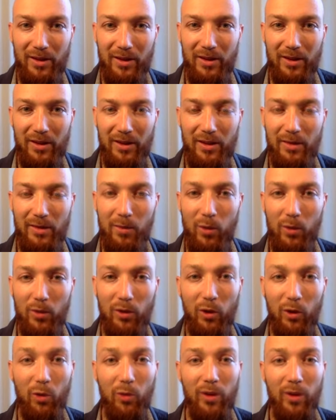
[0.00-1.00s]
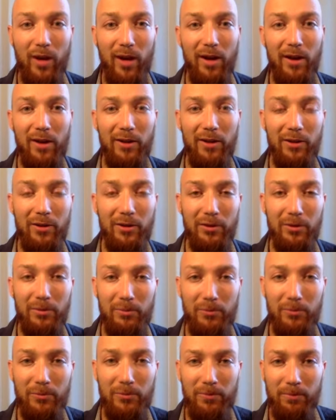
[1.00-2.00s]
qui montre qu'on a euh,
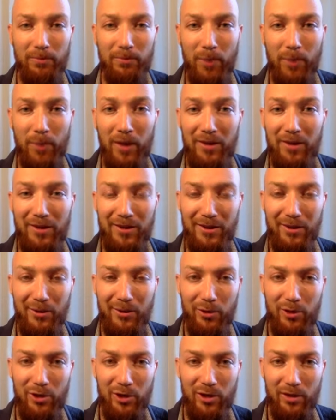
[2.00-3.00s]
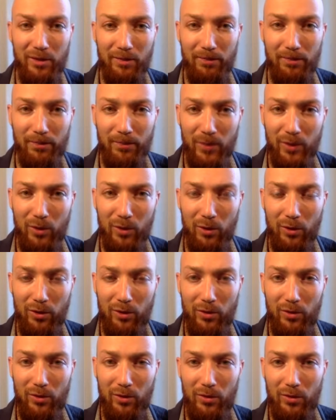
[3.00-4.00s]
pratiqué le Kujin.
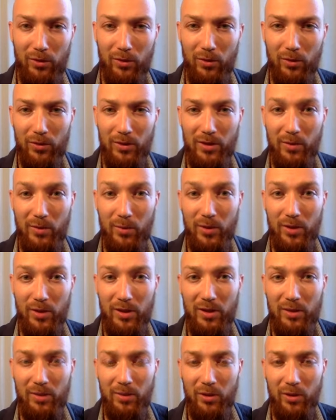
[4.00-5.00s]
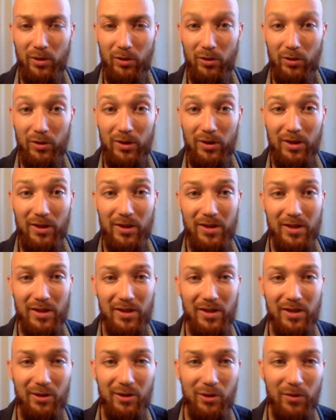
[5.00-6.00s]
Donc, c'est possible d'utiliser
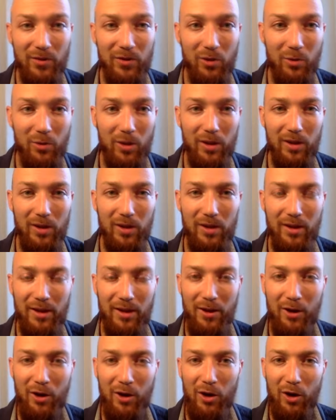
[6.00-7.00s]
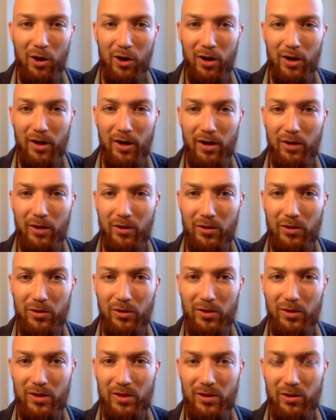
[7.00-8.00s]
ces 9 semaines en se
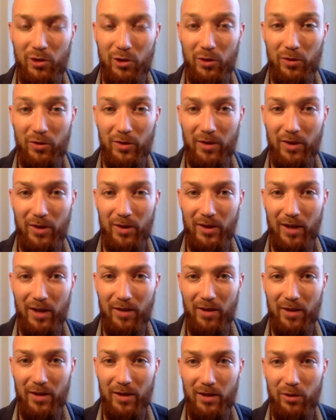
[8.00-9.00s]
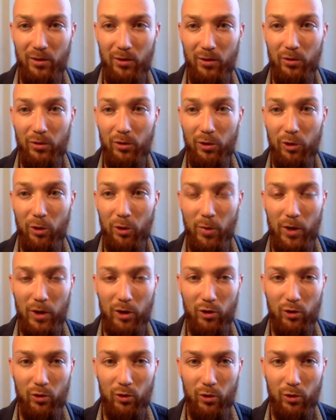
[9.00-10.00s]
disant je vais travailler une heure par
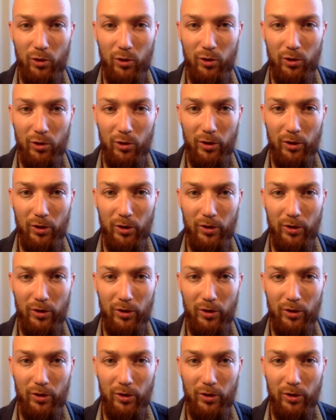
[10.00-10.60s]
jour sur,